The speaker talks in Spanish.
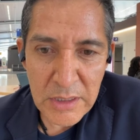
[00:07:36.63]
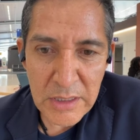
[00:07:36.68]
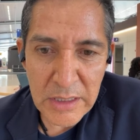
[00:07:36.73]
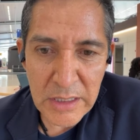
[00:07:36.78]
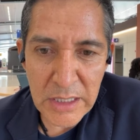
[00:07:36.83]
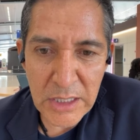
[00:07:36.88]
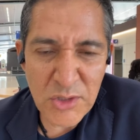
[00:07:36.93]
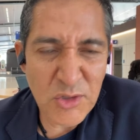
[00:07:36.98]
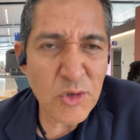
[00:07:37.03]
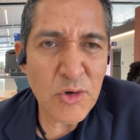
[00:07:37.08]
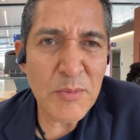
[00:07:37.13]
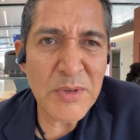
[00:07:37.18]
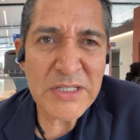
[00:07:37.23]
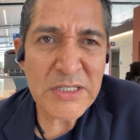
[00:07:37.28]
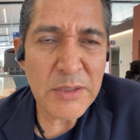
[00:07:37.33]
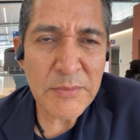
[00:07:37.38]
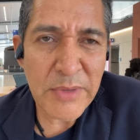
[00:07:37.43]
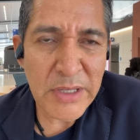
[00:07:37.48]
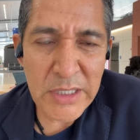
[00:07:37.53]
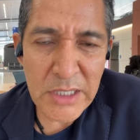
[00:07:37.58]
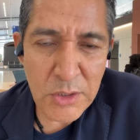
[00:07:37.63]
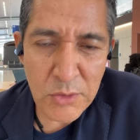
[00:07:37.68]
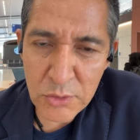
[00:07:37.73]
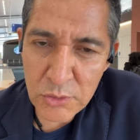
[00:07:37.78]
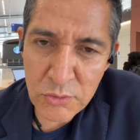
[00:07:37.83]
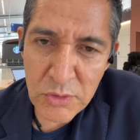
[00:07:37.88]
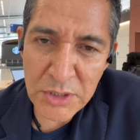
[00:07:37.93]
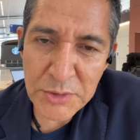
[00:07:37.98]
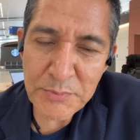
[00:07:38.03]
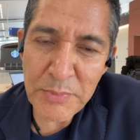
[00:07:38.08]
eh, no nomás en México,
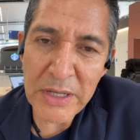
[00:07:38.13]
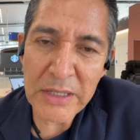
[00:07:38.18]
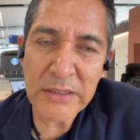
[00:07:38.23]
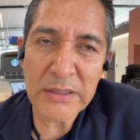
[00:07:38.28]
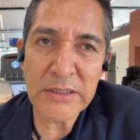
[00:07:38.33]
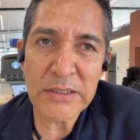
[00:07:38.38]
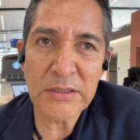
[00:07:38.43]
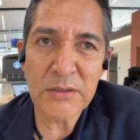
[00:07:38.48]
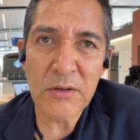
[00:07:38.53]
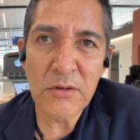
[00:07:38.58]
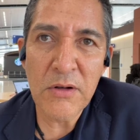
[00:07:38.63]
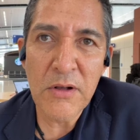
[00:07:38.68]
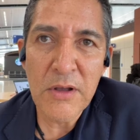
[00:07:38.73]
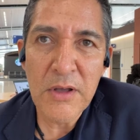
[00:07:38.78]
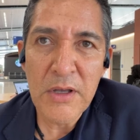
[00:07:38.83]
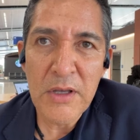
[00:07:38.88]
en todas partes, ¿no?